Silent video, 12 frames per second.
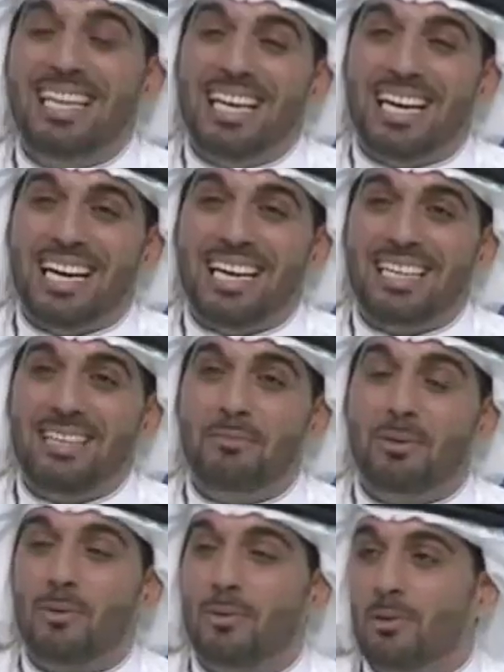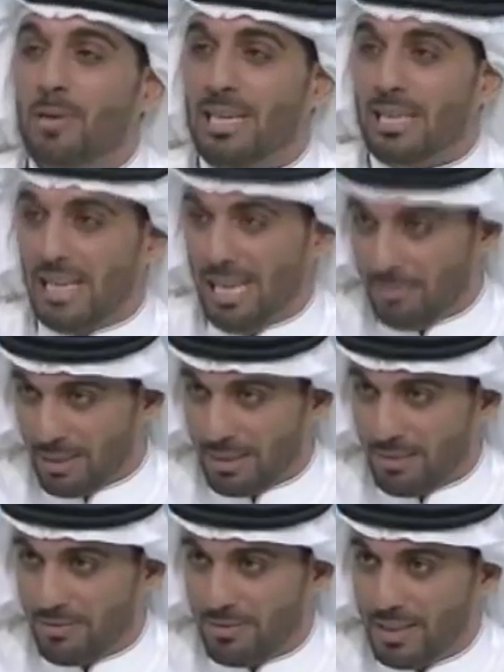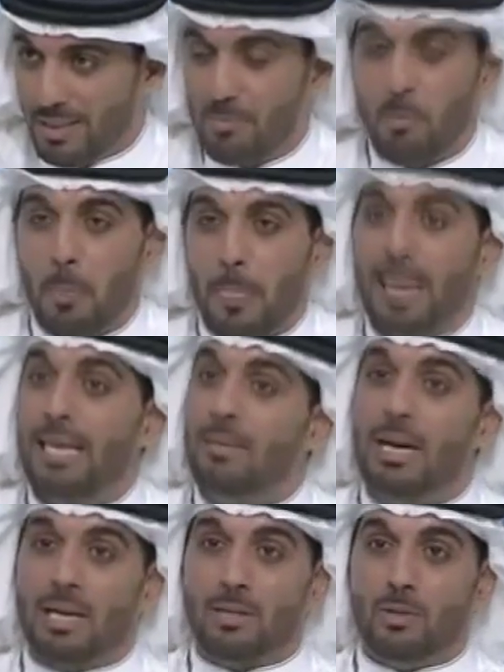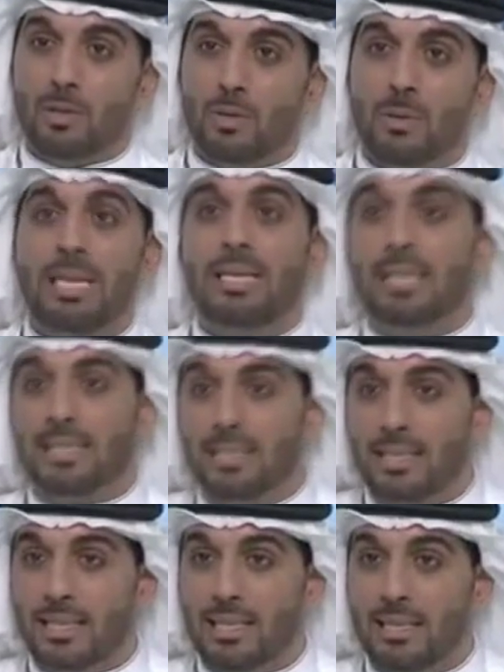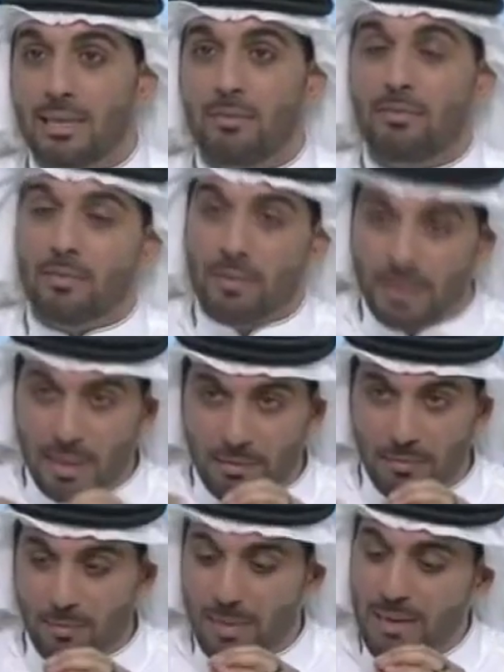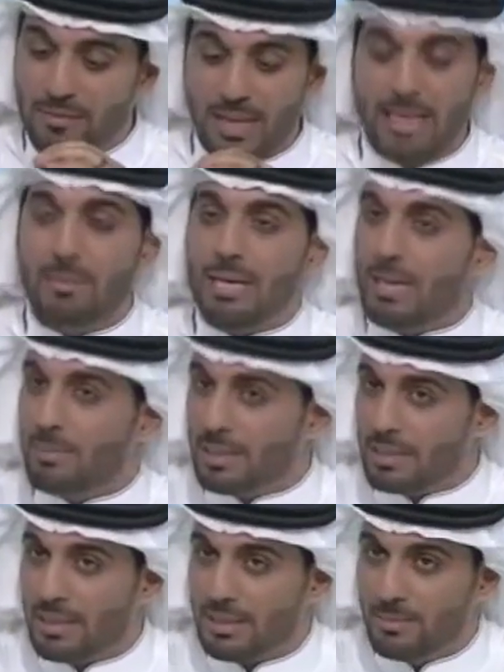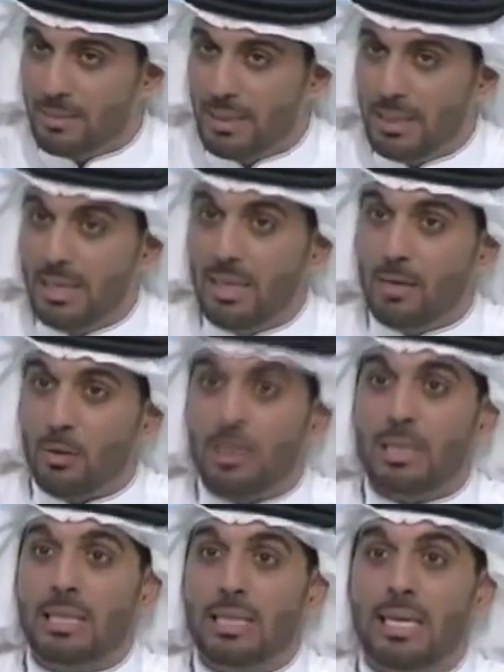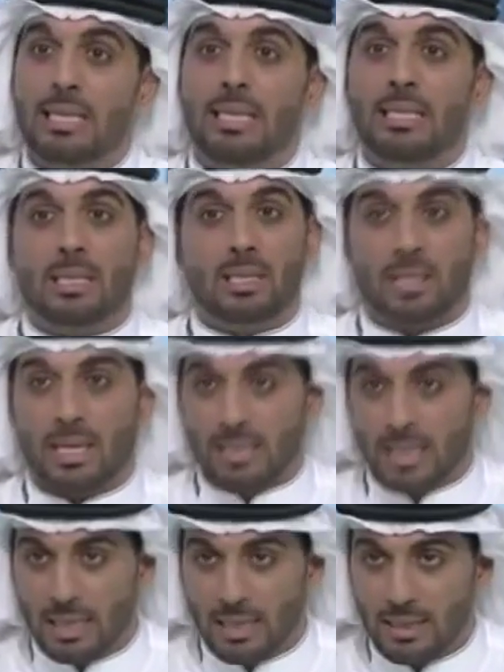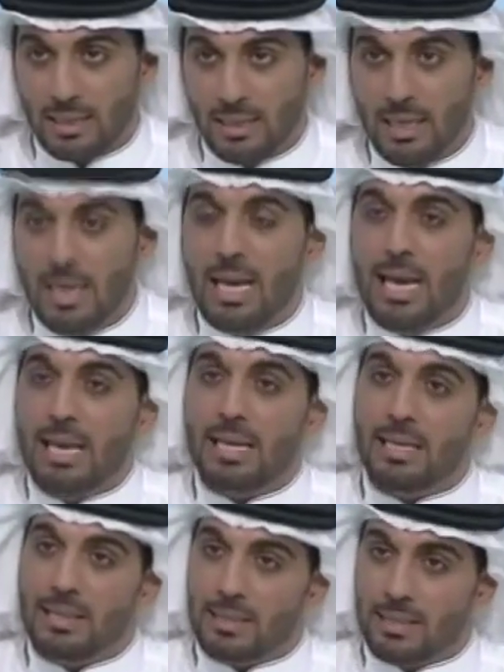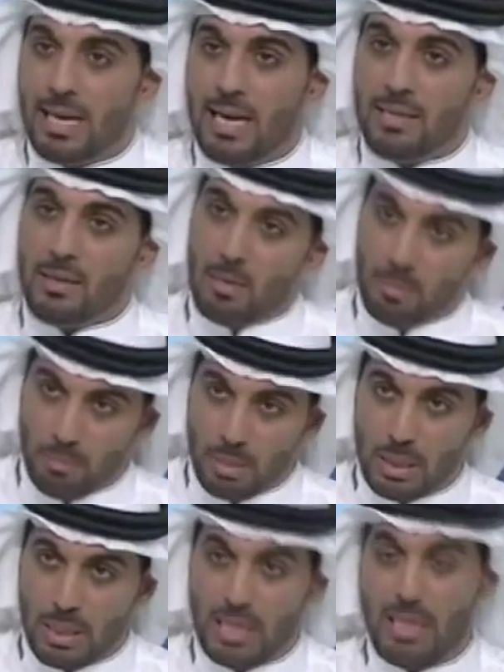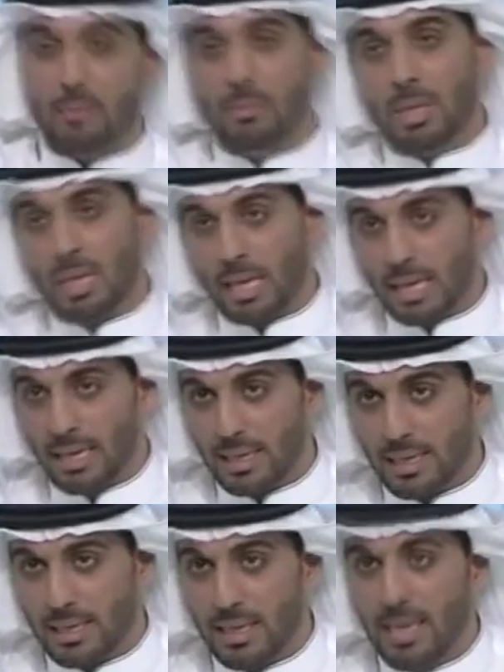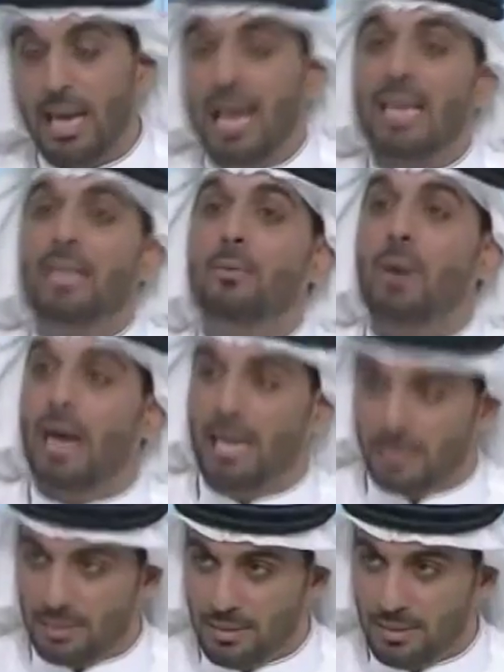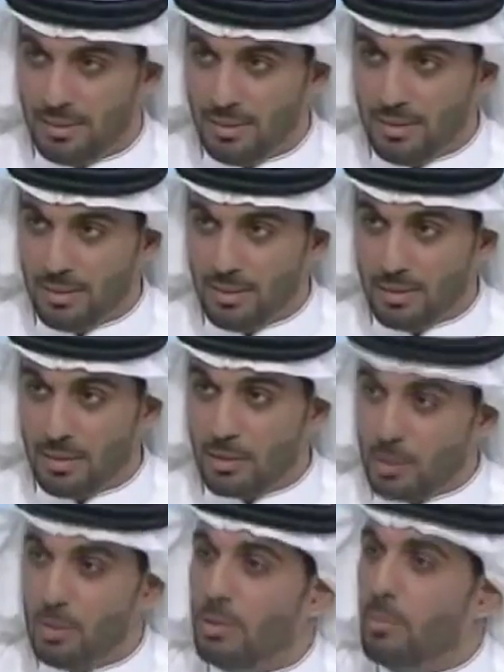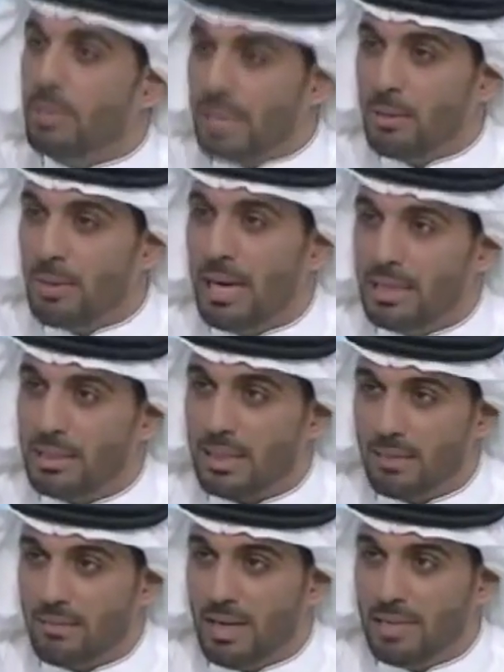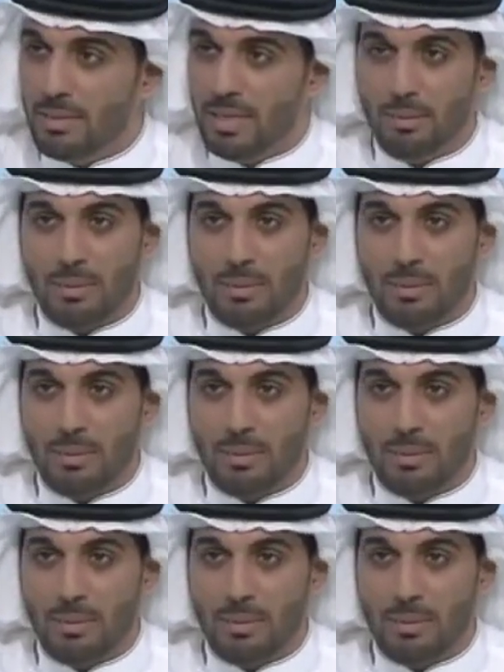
لا هي موضوع العاب الخفه انا ما اقول ولا ندعي ما في اي مقابله طلعت بها وقلت ان انا عندي قدرات خارقه انا انسان مثلي مثل غيري اي واحد يسالوني ممكن اي واحد يدخل في عالم العاب